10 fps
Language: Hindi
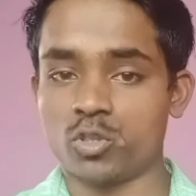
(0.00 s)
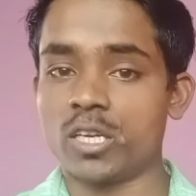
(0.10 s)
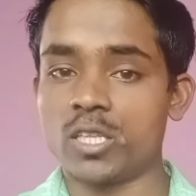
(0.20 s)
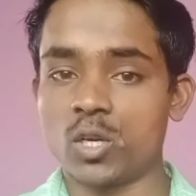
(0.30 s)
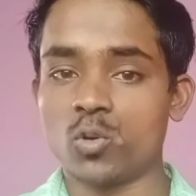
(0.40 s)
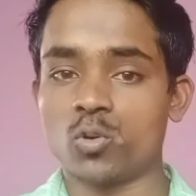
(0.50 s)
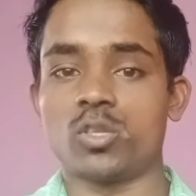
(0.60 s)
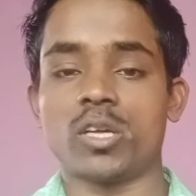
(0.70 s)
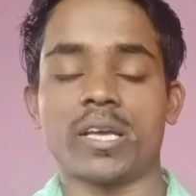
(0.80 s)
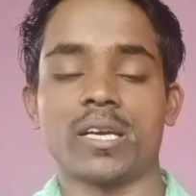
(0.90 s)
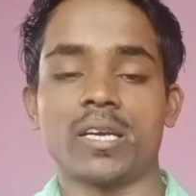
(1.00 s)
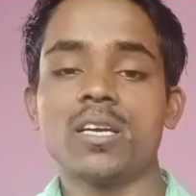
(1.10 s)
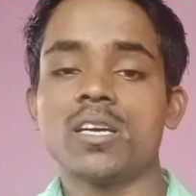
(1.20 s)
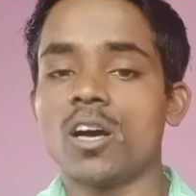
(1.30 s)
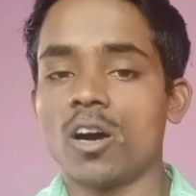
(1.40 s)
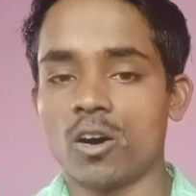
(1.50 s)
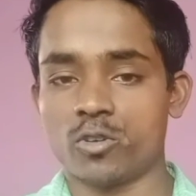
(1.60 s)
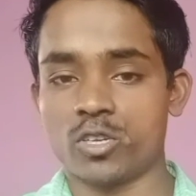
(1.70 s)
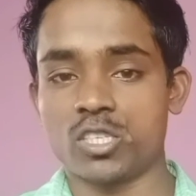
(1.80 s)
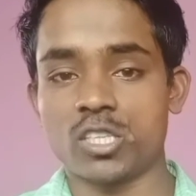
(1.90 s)
धीरे धीरे होते रहेंगे
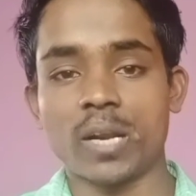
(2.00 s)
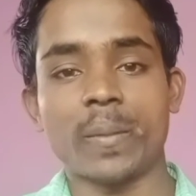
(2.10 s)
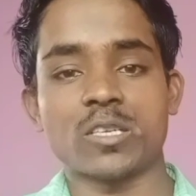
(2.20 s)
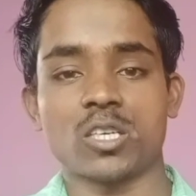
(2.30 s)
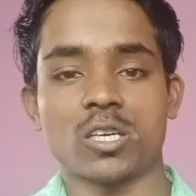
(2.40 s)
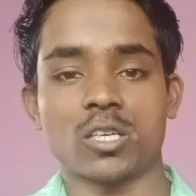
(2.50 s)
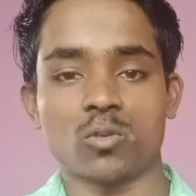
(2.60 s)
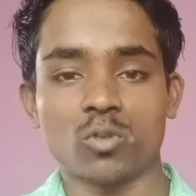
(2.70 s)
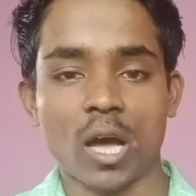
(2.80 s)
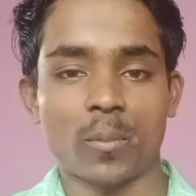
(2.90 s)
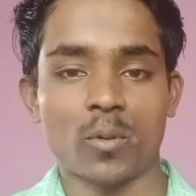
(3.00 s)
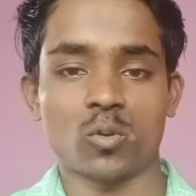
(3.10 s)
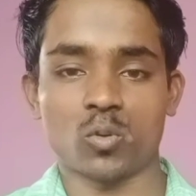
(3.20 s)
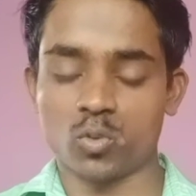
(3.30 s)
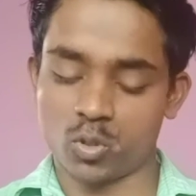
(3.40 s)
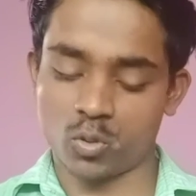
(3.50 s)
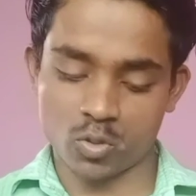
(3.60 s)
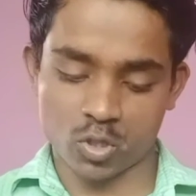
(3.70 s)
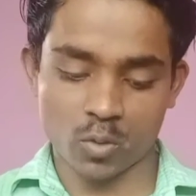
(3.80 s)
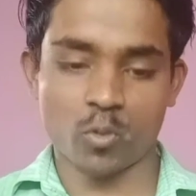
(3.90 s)
और इसी तरह मैं आशा करता हूँ कि आप लोग कुछ
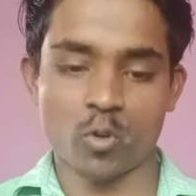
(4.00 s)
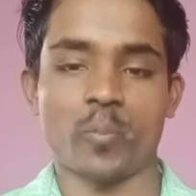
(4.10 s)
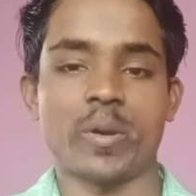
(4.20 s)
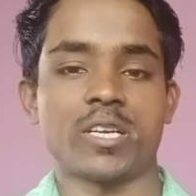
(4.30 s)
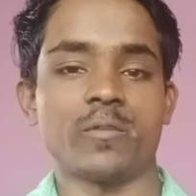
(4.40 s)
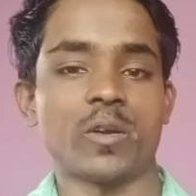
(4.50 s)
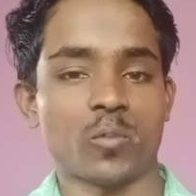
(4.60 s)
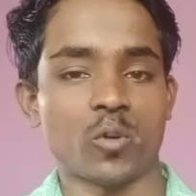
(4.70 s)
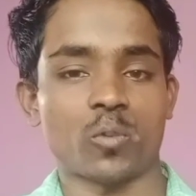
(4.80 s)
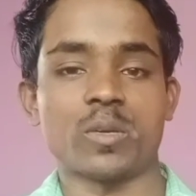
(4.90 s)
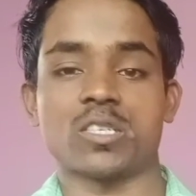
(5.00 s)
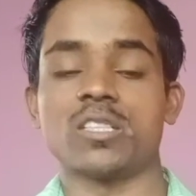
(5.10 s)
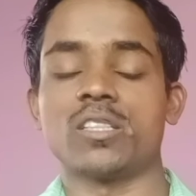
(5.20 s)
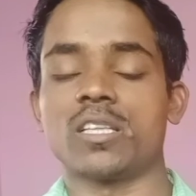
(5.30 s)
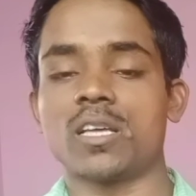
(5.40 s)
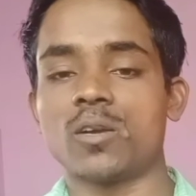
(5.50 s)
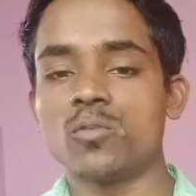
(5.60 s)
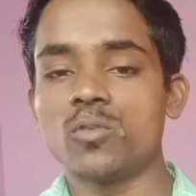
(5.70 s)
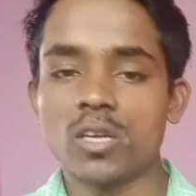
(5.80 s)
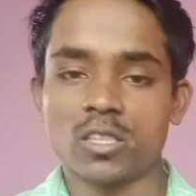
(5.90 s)
कुछ इन्फॉर्मेटिव इन्फॉर्मेशन देता
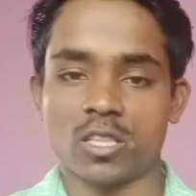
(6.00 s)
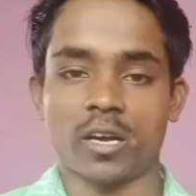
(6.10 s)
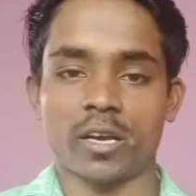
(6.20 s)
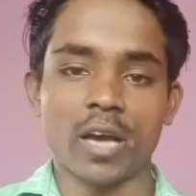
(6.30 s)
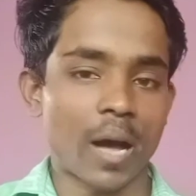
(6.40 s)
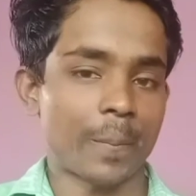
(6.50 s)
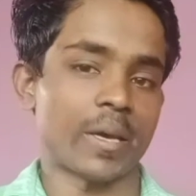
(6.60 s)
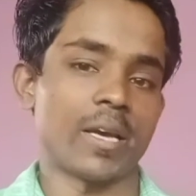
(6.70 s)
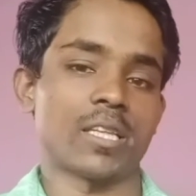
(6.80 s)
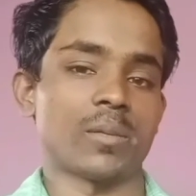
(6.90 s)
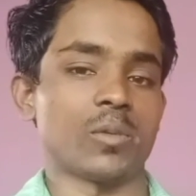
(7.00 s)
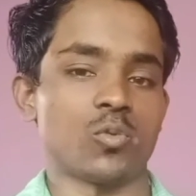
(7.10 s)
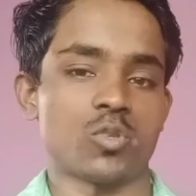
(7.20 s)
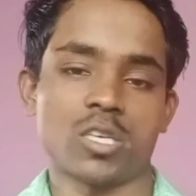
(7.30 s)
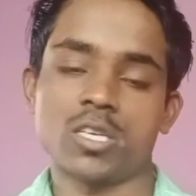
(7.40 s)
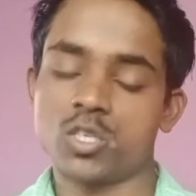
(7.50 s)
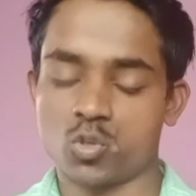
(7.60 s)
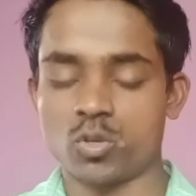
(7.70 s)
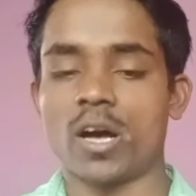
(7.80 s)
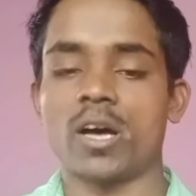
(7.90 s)
रहूँ ताकि आपके हेल्थ में कुछ
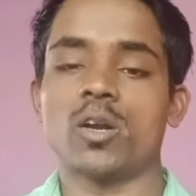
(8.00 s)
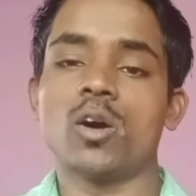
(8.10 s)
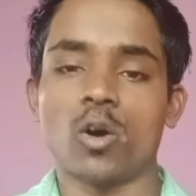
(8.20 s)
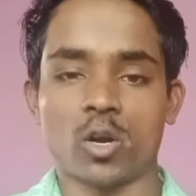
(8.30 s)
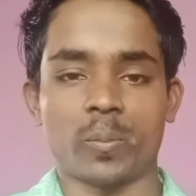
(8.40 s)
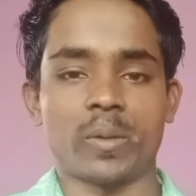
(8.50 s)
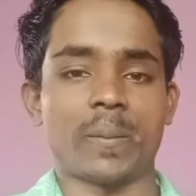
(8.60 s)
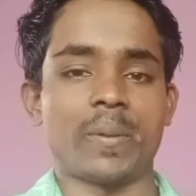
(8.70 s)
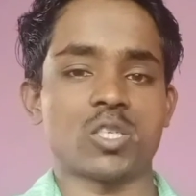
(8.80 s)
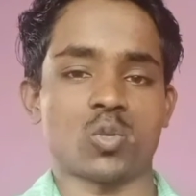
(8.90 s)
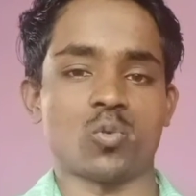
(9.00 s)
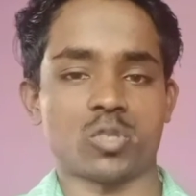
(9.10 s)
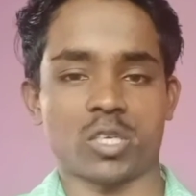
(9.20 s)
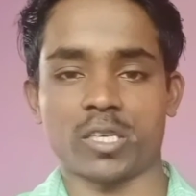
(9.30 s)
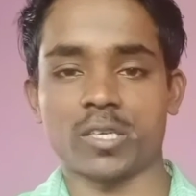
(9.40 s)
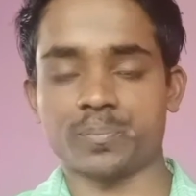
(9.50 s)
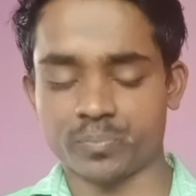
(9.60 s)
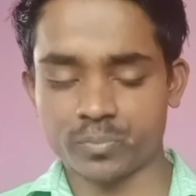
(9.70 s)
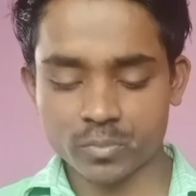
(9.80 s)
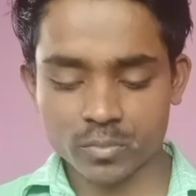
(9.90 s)
सुधार और बेनिफिट्स हो सके
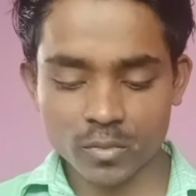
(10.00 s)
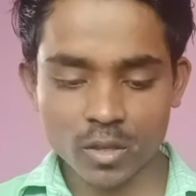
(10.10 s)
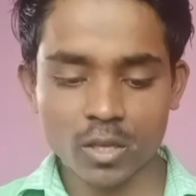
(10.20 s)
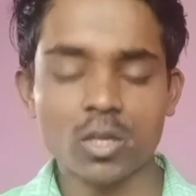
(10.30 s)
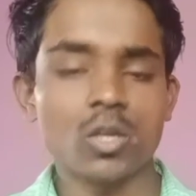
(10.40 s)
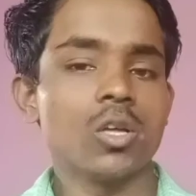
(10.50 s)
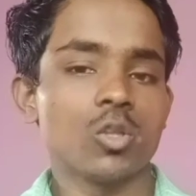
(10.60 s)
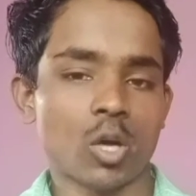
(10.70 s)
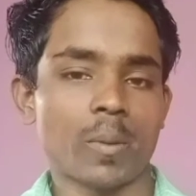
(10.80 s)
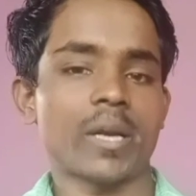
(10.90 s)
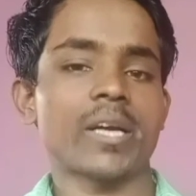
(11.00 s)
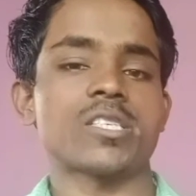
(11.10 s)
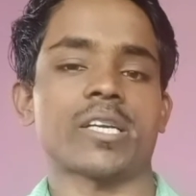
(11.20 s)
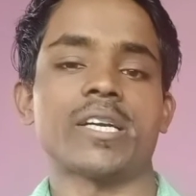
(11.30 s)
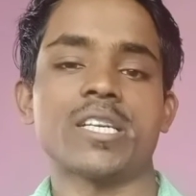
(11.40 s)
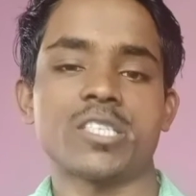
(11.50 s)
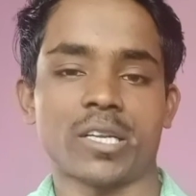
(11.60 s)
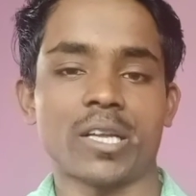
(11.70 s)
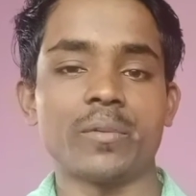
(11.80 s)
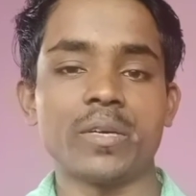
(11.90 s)
तो हमारा एक सेकेंड
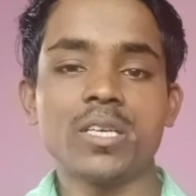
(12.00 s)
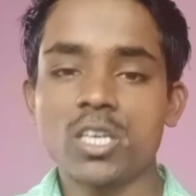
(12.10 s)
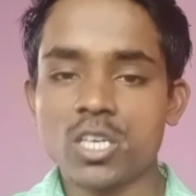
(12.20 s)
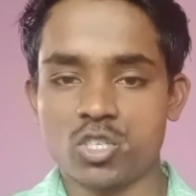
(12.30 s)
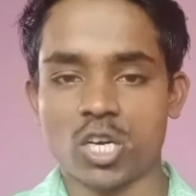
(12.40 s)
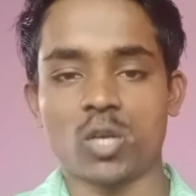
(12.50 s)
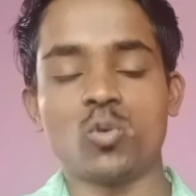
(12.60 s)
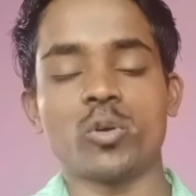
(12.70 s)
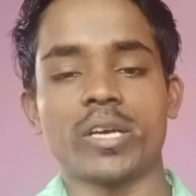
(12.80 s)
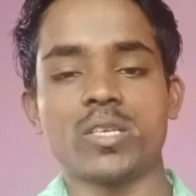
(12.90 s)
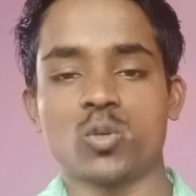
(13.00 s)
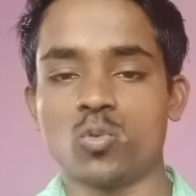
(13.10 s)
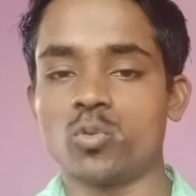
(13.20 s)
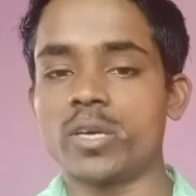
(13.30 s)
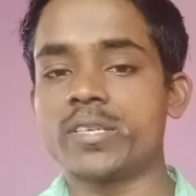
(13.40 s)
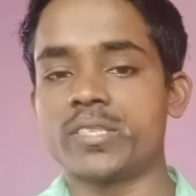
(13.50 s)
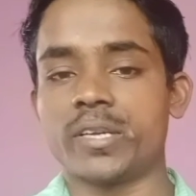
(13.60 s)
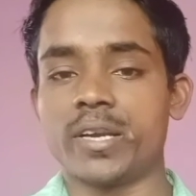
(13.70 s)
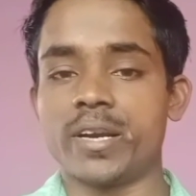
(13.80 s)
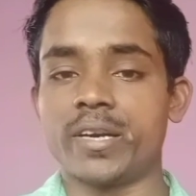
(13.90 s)
चैनल भी चालू हो गया जो कुकिंग से
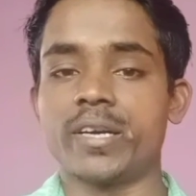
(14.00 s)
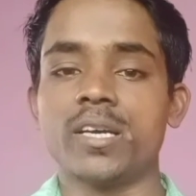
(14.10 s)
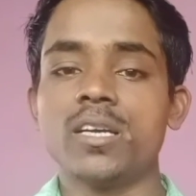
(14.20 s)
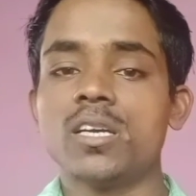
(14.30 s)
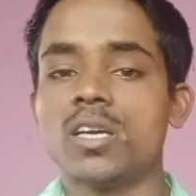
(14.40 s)
रिलेटेड है